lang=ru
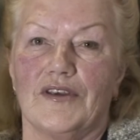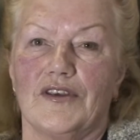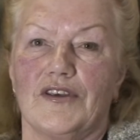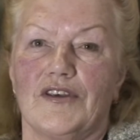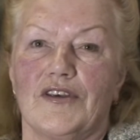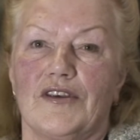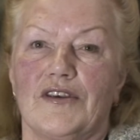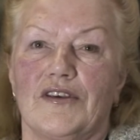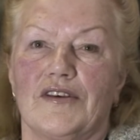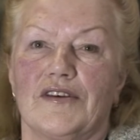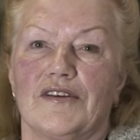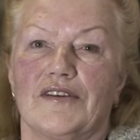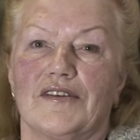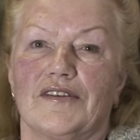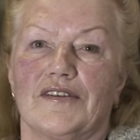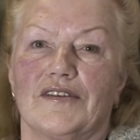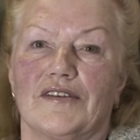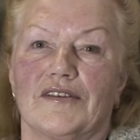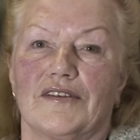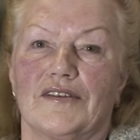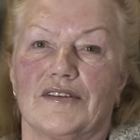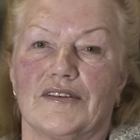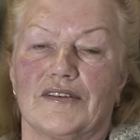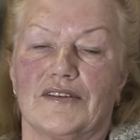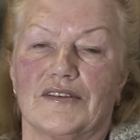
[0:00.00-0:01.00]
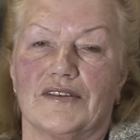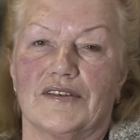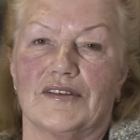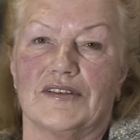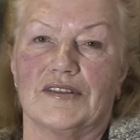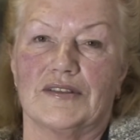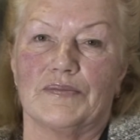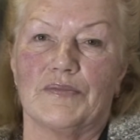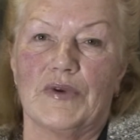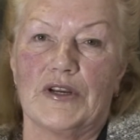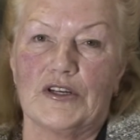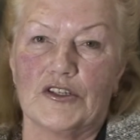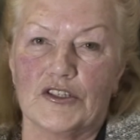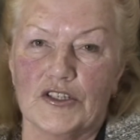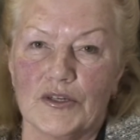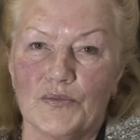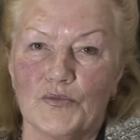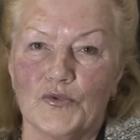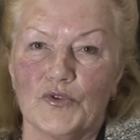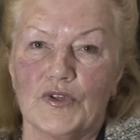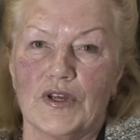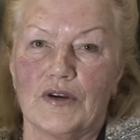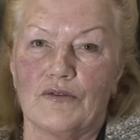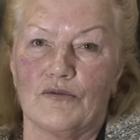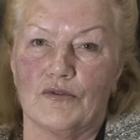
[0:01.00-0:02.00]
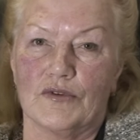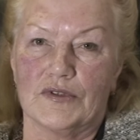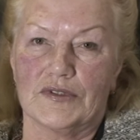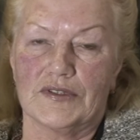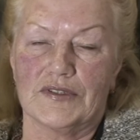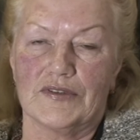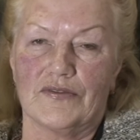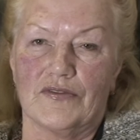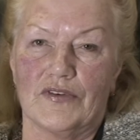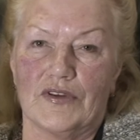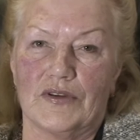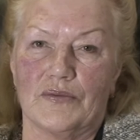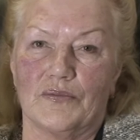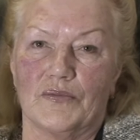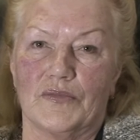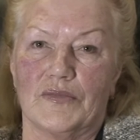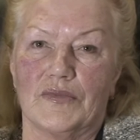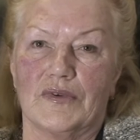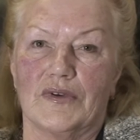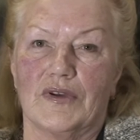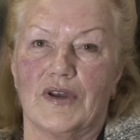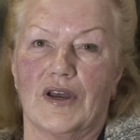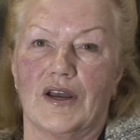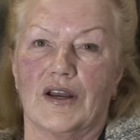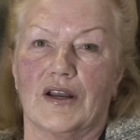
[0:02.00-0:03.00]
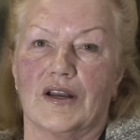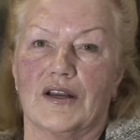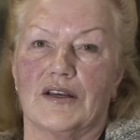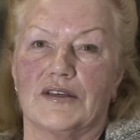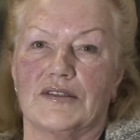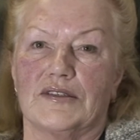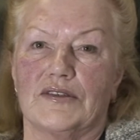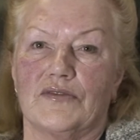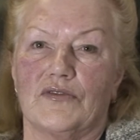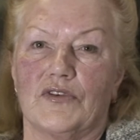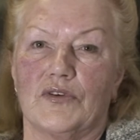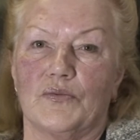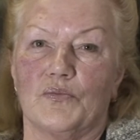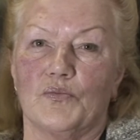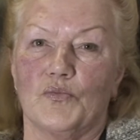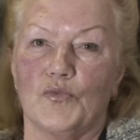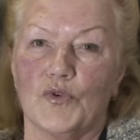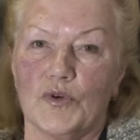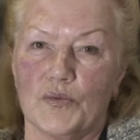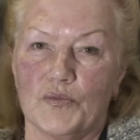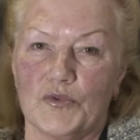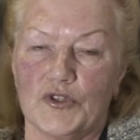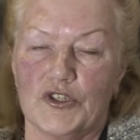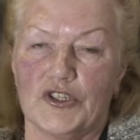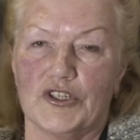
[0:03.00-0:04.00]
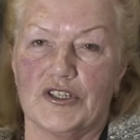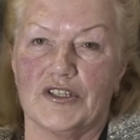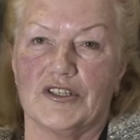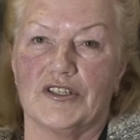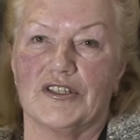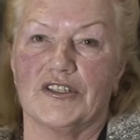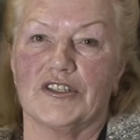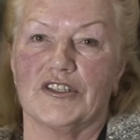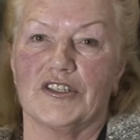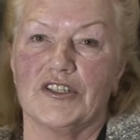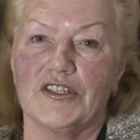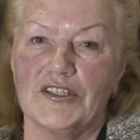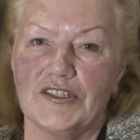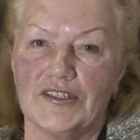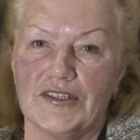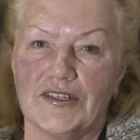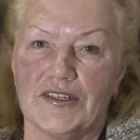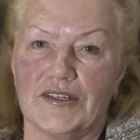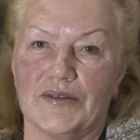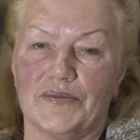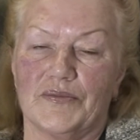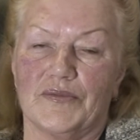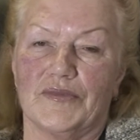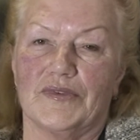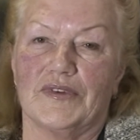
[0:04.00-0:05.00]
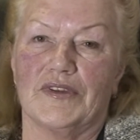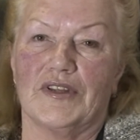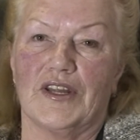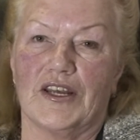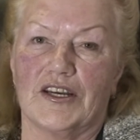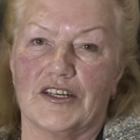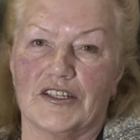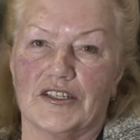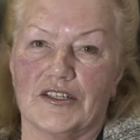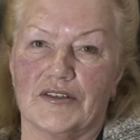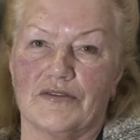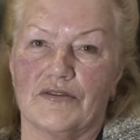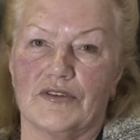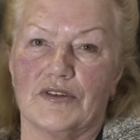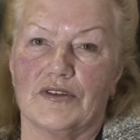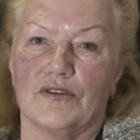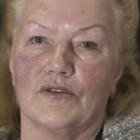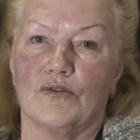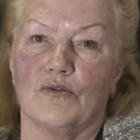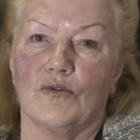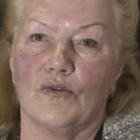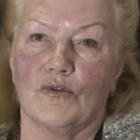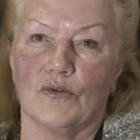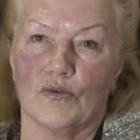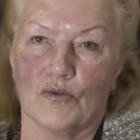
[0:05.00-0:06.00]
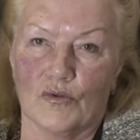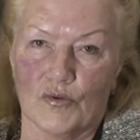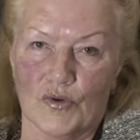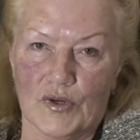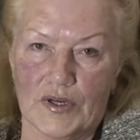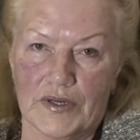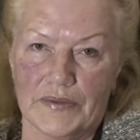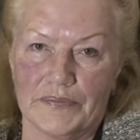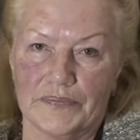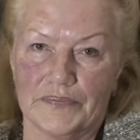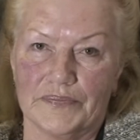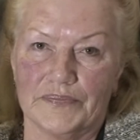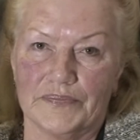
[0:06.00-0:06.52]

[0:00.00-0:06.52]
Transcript: и с большим удовольствием оказываем помощь жителям нашего округа.